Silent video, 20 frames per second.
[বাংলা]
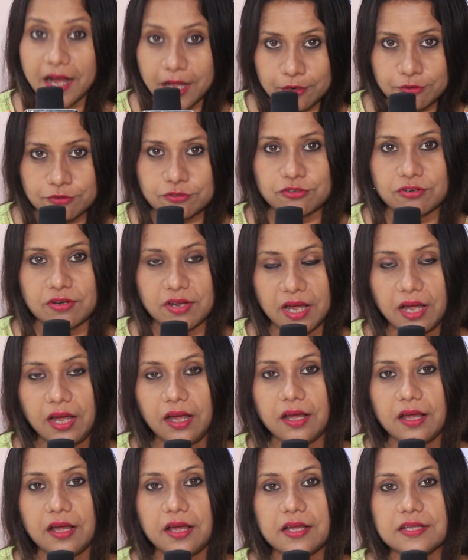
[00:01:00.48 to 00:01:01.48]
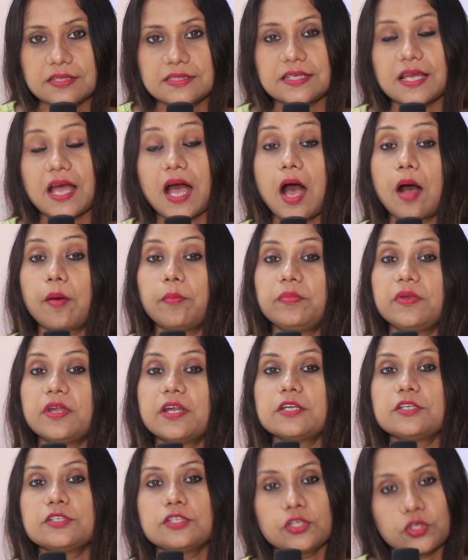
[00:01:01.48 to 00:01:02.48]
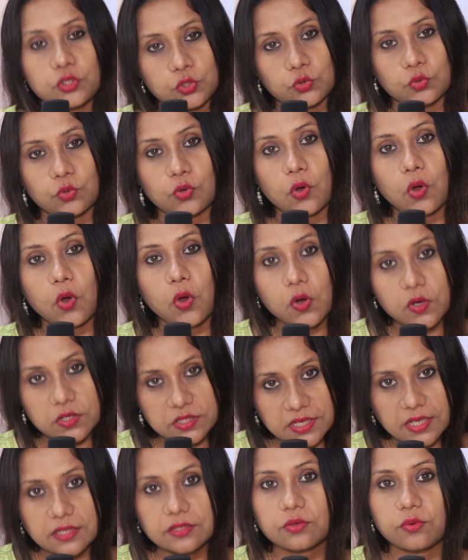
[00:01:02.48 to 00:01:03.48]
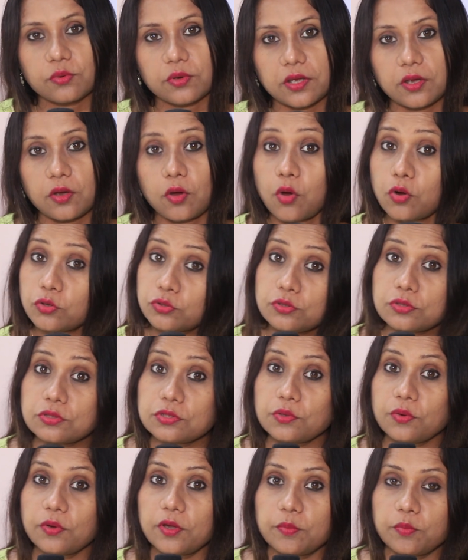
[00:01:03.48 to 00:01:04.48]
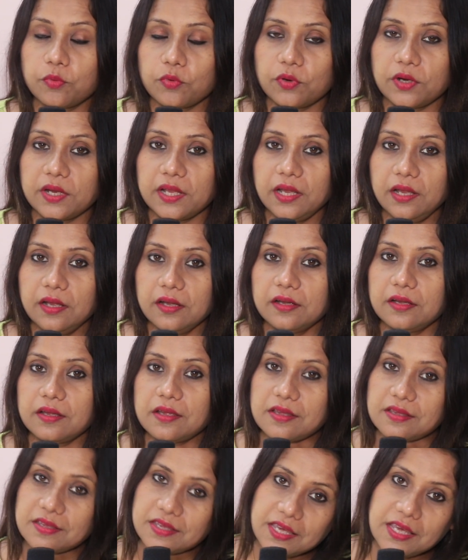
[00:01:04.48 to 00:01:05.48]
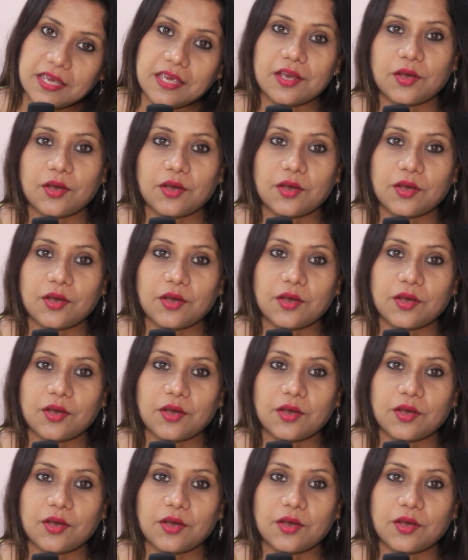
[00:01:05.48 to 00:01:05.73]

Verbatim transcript: আলোচনা যে আপনার শিশু হঠাৎ করে অসুস্থ হয়ে পড়লে কি